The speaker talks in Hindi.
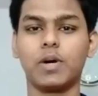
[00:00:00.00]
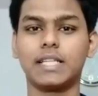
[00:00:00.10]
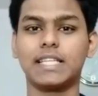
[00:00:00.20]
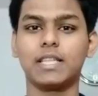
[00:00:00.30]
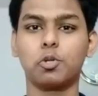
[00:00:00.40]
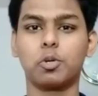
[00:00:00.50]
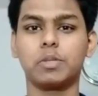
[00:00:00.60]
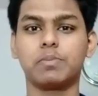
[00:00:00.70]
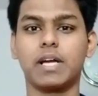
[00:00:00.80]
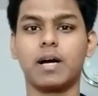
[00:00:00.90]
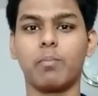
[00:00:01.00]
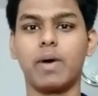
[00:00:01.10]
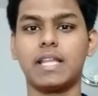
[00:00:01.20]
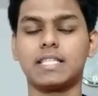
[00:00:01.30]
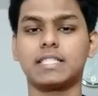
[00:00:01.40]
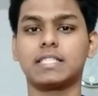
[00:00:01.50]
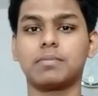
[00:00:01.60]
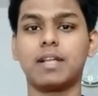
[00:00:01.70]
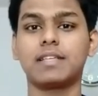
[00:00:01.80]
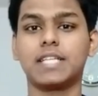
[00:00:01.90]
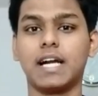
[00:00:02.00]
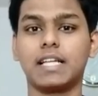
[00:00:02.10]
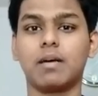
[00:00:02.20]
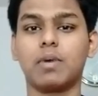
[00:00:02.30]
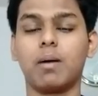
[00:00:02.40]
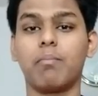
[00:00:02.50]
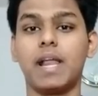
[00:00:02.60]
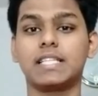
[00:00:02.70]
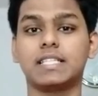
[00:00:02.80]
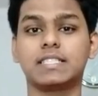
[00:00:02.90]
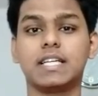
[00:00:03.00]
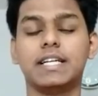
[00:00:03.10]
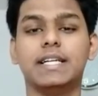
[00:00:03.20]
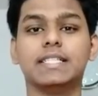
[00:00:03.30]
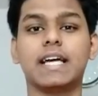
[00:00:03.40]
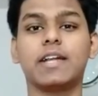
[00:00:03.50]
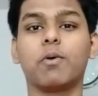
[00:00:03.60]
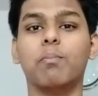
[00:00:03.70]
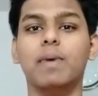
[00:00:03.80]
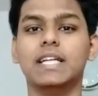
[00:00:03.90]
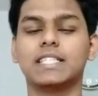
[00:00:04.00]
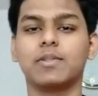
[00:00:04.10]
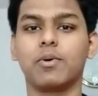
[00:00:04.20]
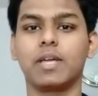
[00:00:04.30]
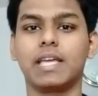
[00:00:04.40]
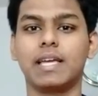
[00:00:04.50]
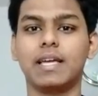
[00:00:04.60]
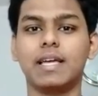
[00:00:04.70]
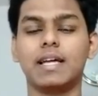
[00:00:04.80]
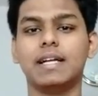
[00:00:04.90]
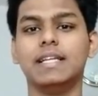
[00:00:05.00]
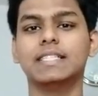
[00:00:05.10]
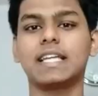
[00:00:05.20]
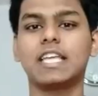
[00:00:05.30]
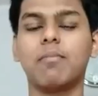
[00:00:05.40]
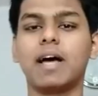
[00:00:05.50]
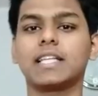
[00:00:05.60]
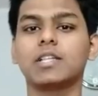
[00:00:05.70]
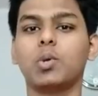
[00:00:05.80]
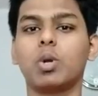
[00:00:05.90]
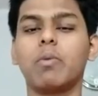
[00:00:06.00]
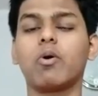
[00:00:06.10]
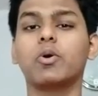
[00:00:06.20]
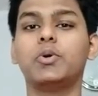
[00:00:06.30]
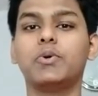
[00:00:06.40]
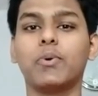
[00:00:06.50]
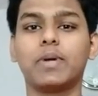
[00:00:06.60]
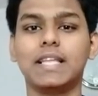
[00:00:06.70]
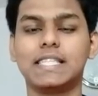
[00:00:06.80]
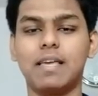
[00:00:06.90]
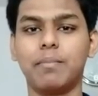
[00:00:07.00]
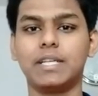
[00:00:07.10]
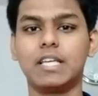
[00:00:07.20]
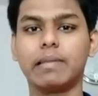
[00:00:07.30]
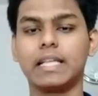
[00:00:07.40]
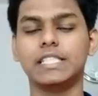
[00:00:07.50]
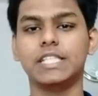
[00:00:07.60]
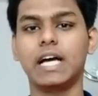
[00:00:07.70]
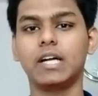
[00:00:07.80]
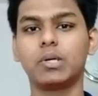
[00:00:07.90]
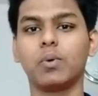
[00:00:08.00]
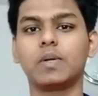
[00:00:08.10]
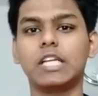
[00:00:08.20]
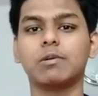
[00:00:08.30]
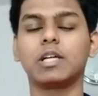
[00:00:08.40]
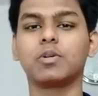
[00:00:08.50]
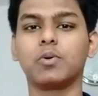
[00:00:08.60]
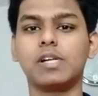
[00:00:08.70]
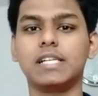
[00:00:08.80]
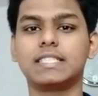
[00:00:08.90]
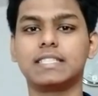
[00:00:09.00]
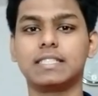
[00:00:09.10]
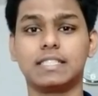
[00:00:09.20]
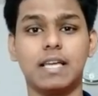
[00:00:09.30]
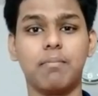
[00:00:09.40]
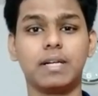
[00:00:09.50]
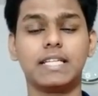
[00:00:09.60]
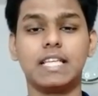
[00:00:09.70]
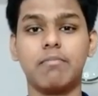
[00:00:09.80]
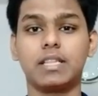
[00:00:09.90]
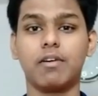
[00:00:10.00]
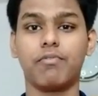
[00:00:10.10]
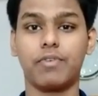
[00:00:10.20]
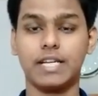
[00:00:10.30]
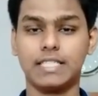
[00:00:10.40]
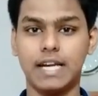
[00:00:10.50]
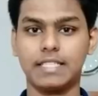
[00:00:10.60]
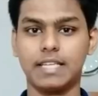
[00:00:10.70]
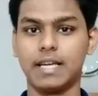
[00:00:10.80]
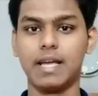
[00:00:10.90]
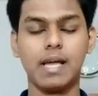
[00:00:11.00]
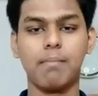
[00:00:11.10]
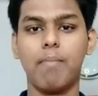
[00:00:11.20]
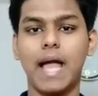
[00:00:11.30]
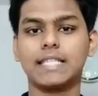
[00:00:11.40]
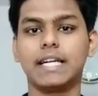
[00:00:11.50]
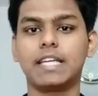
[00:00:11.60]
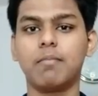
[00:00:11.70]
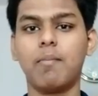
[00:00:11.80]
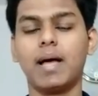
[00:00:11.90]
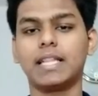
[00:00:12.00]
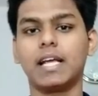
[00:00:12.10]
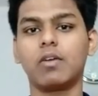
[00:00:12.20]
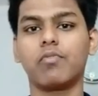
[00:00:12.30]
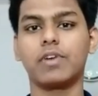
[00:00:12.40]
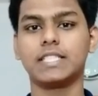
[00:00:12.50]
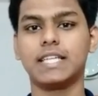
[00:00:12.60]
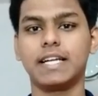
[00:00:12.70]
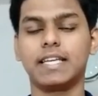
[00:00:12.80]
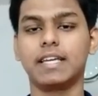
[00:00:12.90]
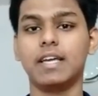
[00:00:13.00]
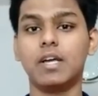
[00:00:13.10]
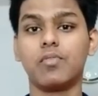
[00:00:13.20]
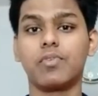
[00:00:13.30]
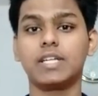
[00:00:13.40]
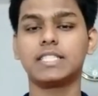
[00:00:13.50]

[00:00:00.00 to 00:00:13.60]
करते हैं इन दोनों को इसमें कंपैरिजन सबसे पहले स्टार्ट करते हैं हम कंपैरिजन इसके डिज़ाइन और बिल्ड से दोनों की डिज़ाइन की बात करें दोनों में आपको टोटली सेम डिज़ाइन मिलता है जी हाँ टोटली मतलब टोटली सेम डिज़ाइन मिलता है फ्रंट साइड से बैक साइड की मैं बात नहीं कर रहा हूँ फ्रंट साइड की फ्रंट